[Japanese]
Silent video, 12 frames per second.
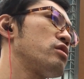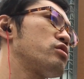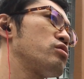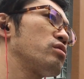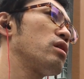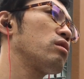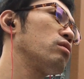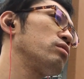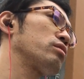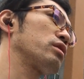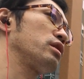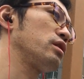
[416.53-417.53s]
中学校の
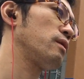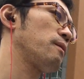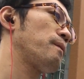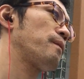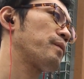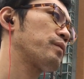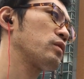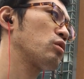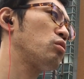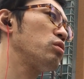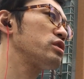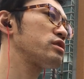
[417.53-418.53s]
時に
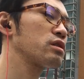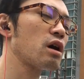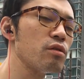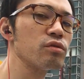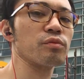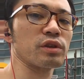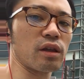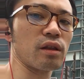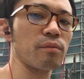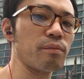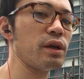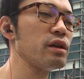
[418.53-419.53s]
これ使うのみたいな
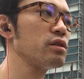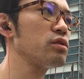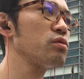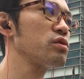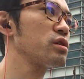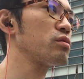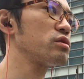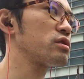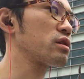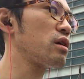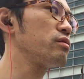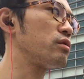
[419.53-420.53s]
勉強してこれ
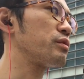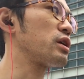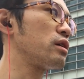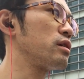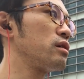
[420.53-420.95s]
使うのみた